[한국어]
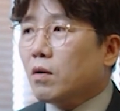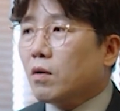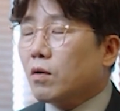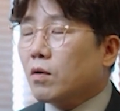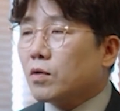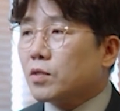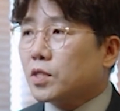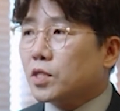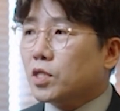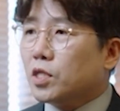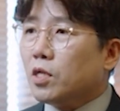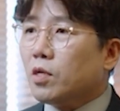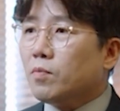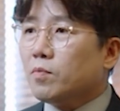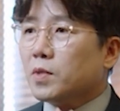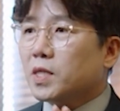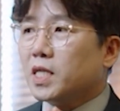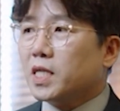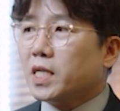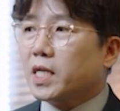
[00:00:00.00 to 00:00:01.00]
어,
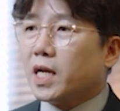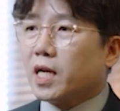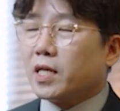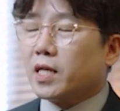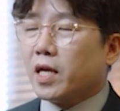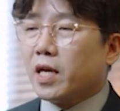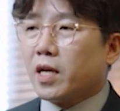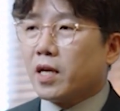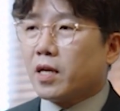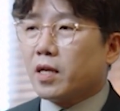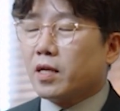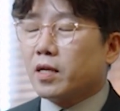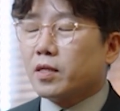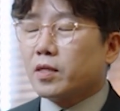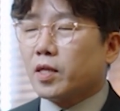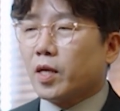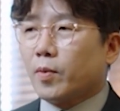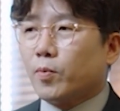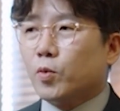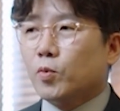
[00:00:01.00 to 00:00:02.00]
시험 기간에
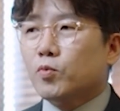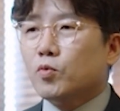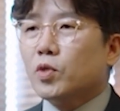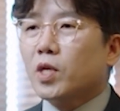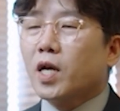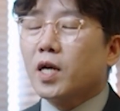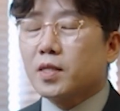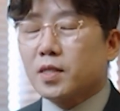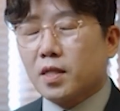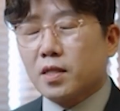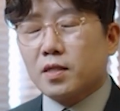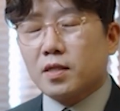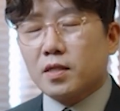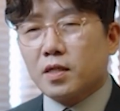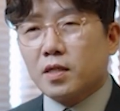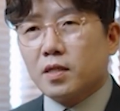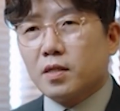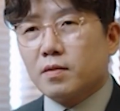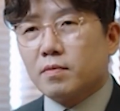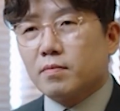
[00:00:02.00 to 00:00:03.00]
대부분의
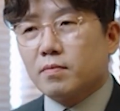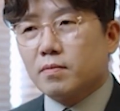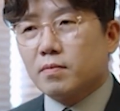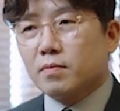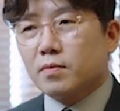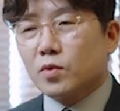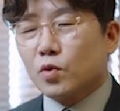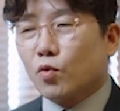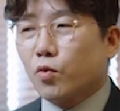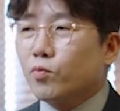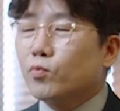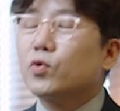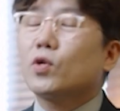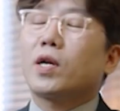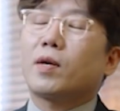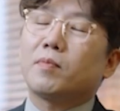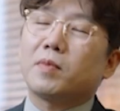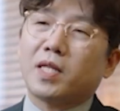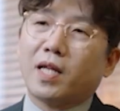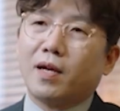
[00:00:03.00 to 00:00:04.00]
학생들은
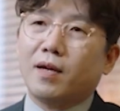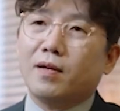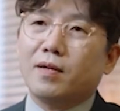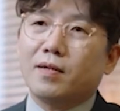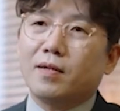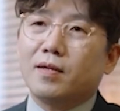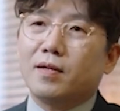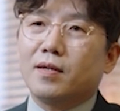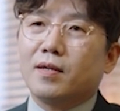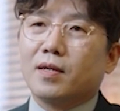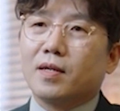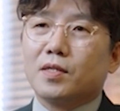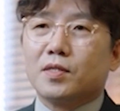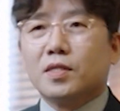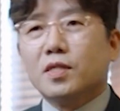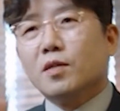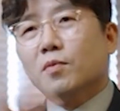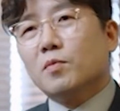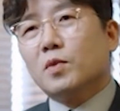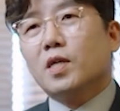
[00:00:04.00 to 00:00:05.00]
공부를 합니다. 그러니까
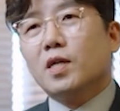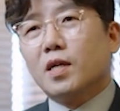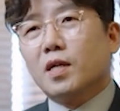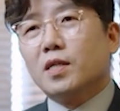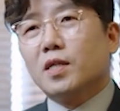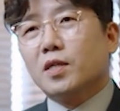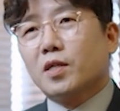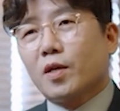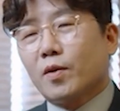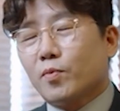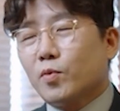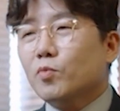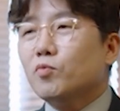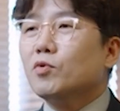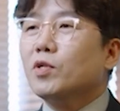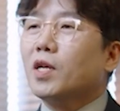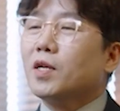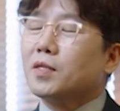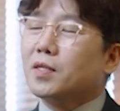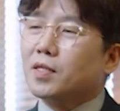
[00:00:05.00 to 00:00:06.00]
시험 기간에
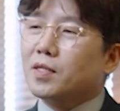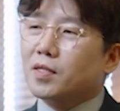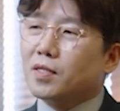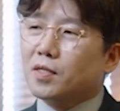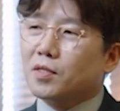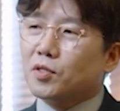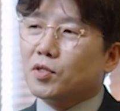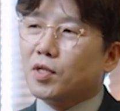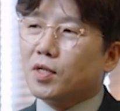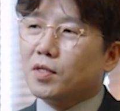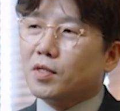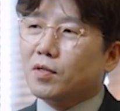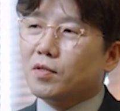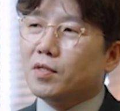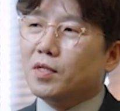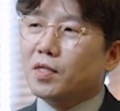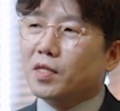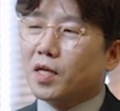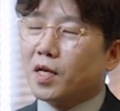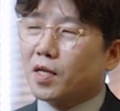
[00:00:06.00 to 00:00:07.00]
대부분의 학생들은
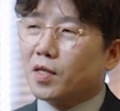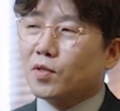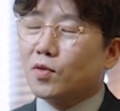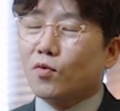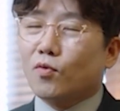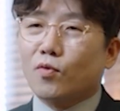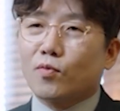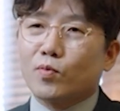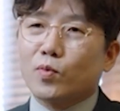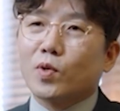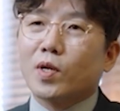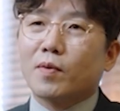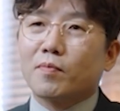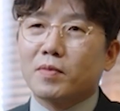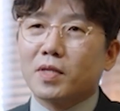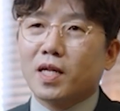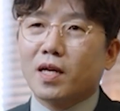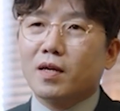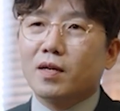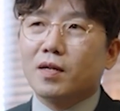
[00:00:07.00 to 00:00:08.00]
최선을 다해서 공부를
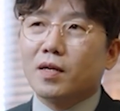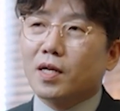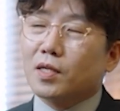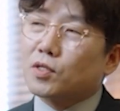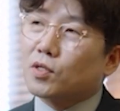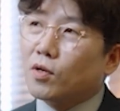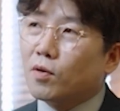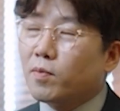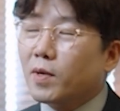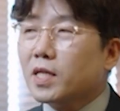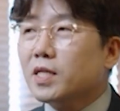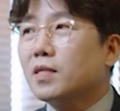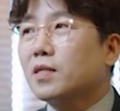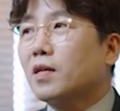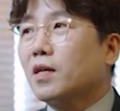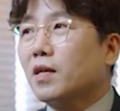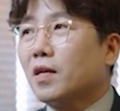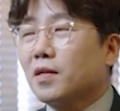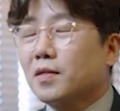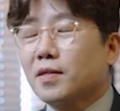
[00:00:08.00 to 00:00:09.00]
합니다. 한 절반
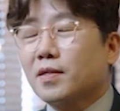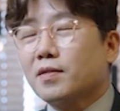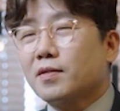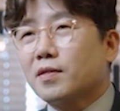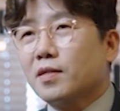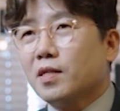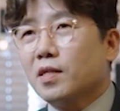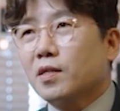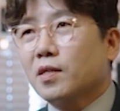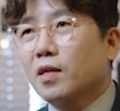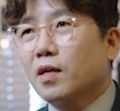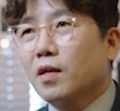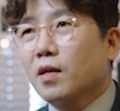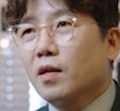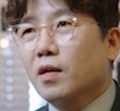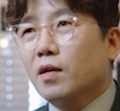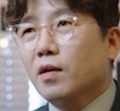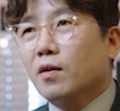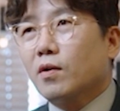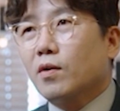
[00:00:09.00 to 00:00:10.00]
이상의 학생들은
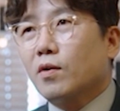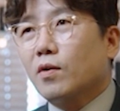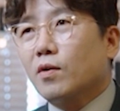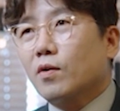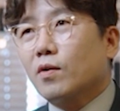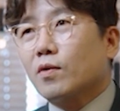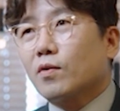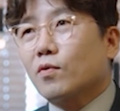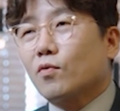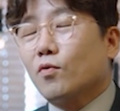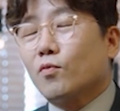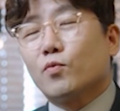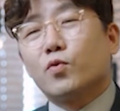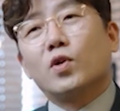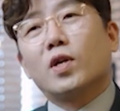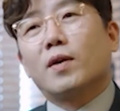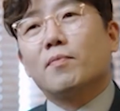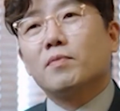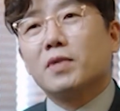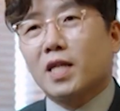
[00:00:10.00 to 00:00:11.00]
어,
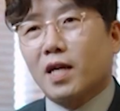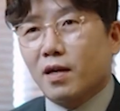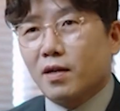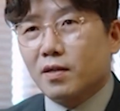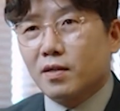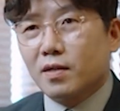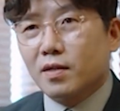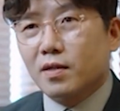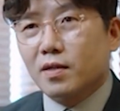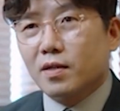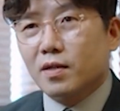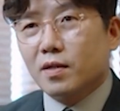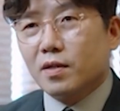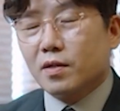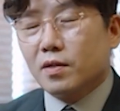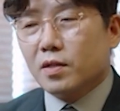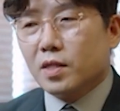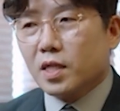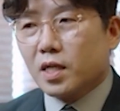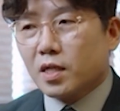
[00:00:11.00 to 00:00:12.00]
공부를 합니다.
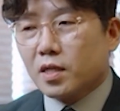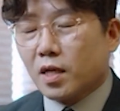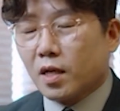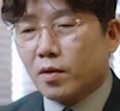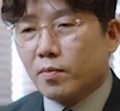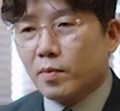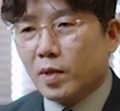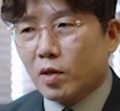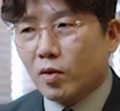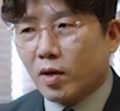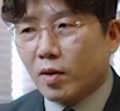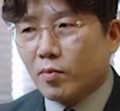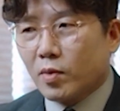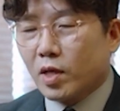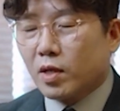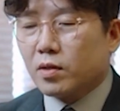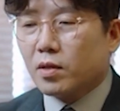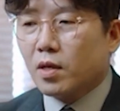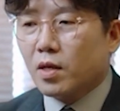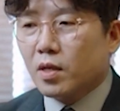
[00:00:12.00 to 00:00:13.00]
그러니까 다른 말로
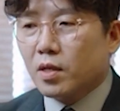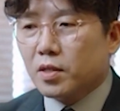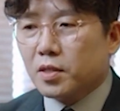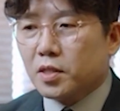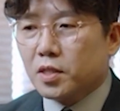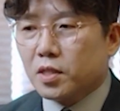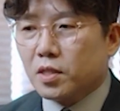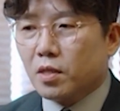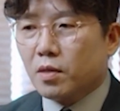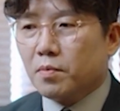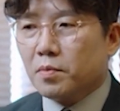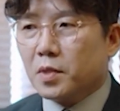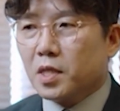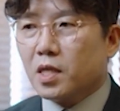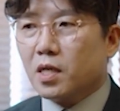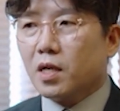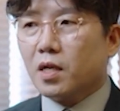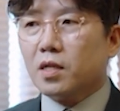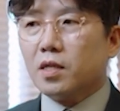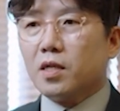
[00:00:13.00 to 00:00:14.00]
하면 시험
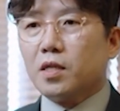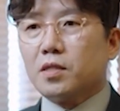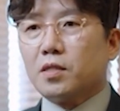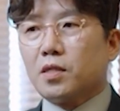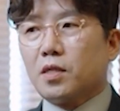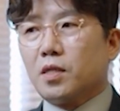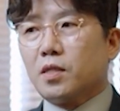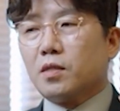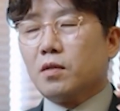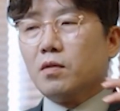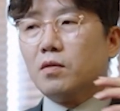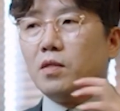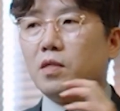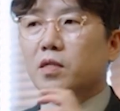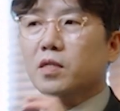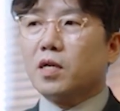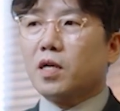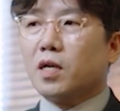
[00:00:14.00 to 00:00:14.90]
기간에 최선을